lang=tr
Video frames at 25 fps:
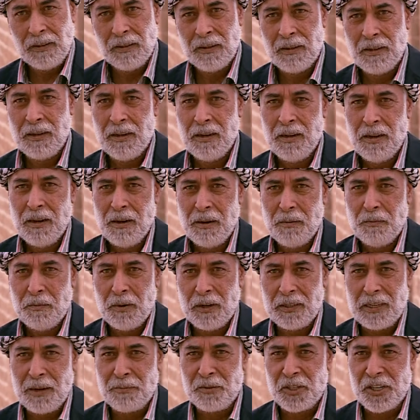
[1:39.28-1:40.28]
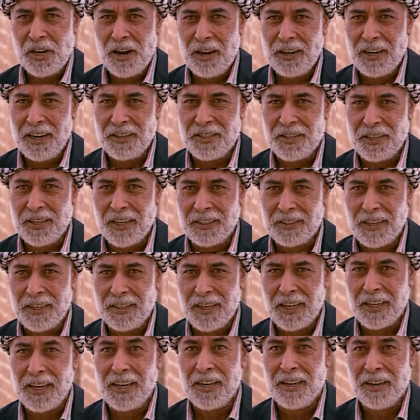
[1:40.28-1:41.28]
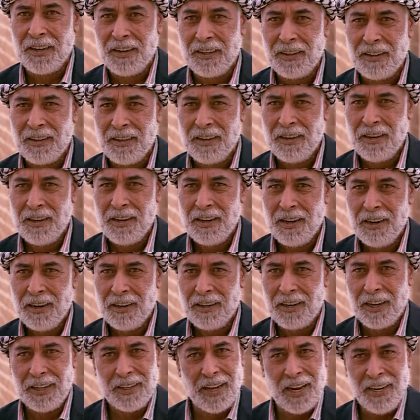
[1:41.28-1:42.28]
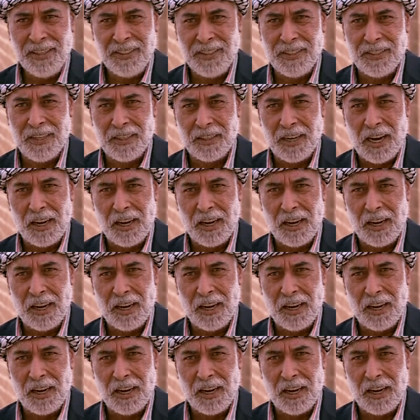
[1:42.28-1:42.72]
davrandı. Madem Cihan aşirete değil, neden sizin